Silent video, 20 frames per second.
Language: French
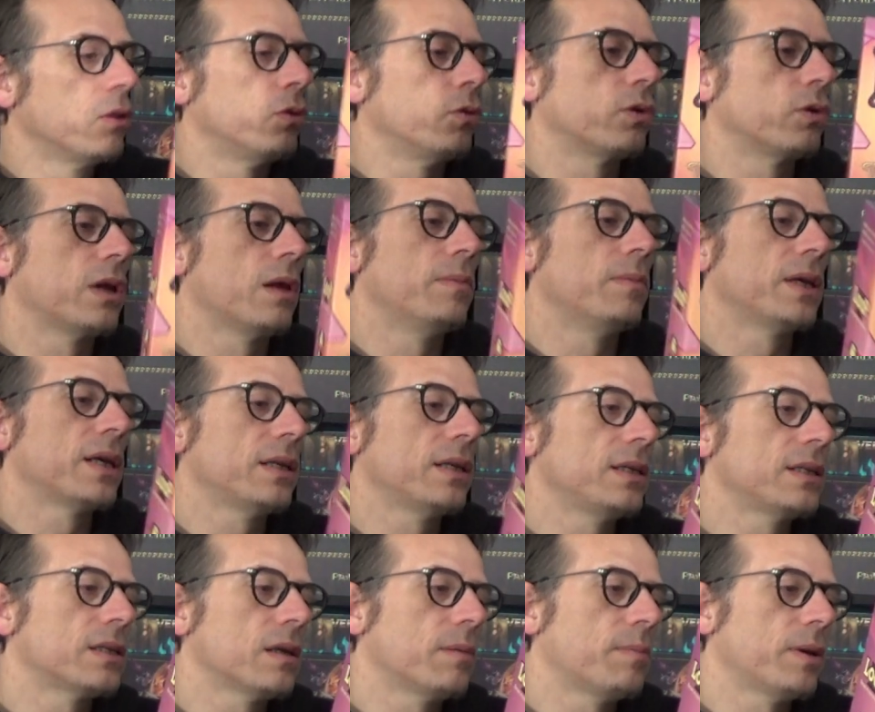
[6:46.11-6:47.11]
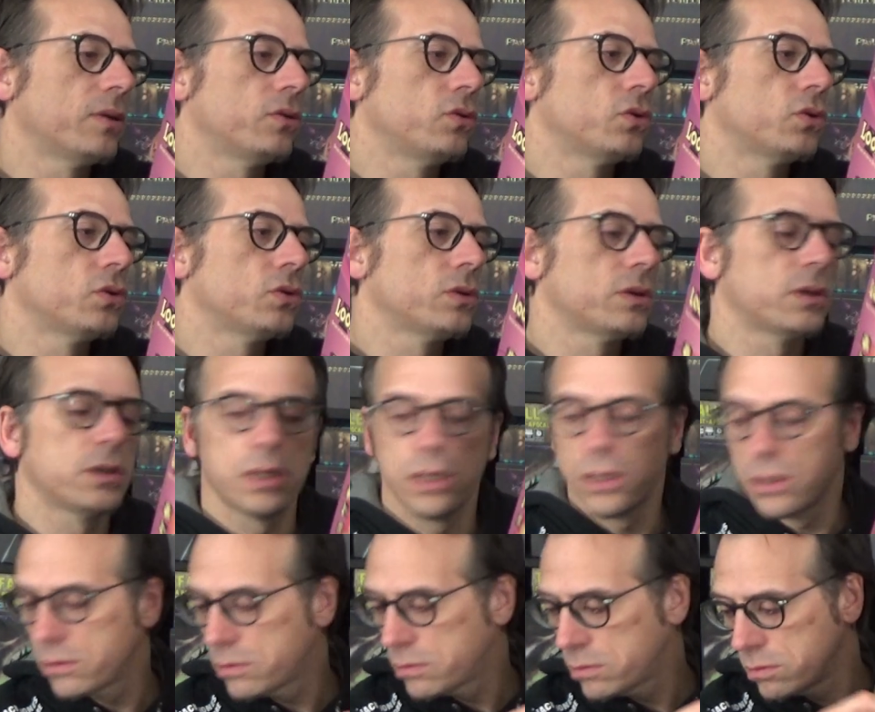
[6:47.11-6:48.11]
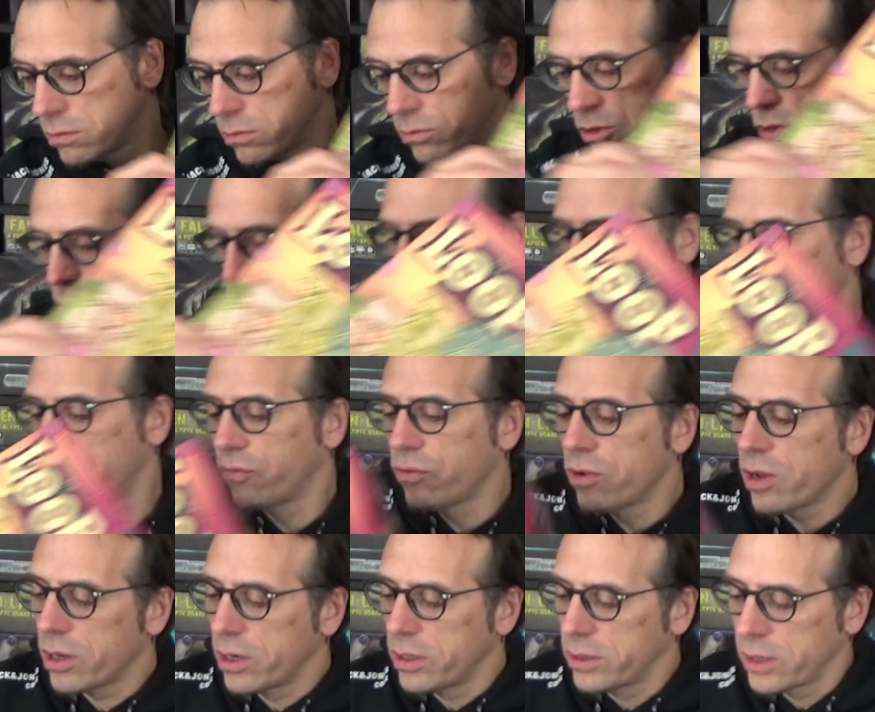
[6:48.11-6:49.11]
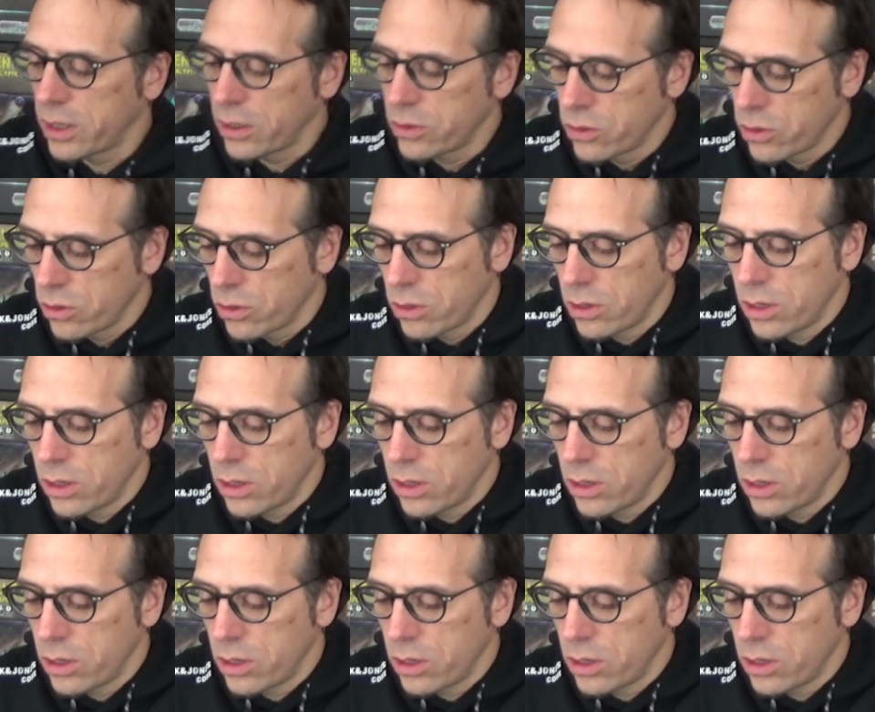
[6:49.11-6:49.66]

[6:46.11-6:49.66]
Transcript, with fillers: Donc la mécanique sympa du jeu, c'est, si je peux la voir à l'intérieur,